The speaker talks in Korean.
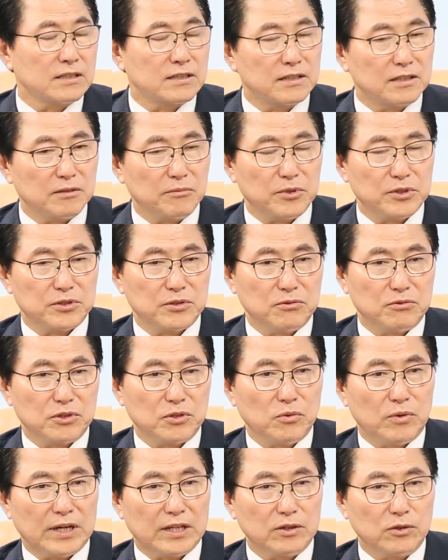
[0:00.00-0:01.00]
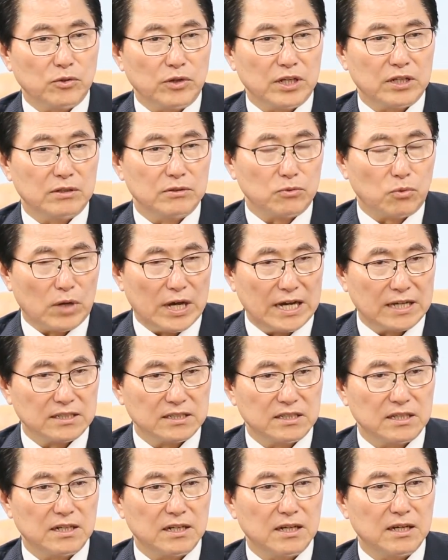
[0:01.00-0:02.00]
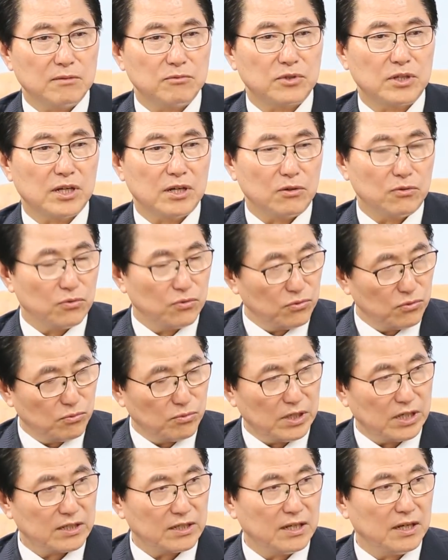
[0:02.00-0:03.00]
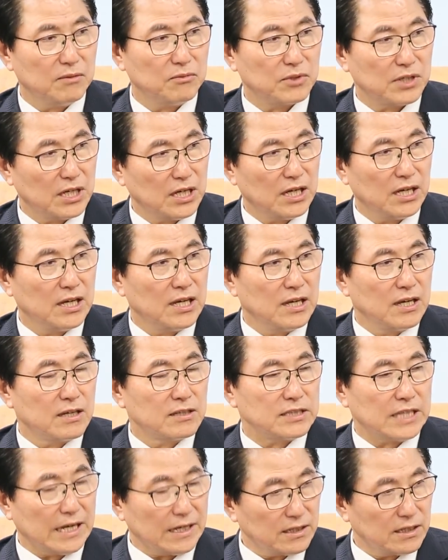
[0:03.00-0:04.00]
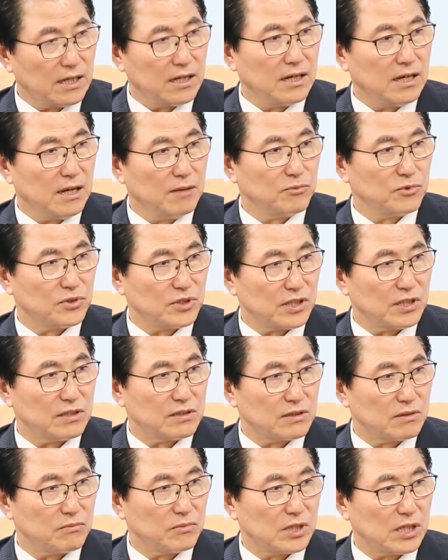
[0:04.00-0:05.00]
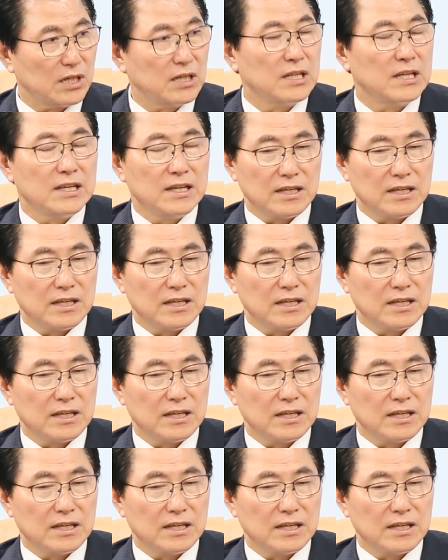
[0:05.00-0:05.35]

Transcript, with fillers: 그러면서 우리 완도에는 황칠나무나 후박나무나 생달나무 등이 있습니다.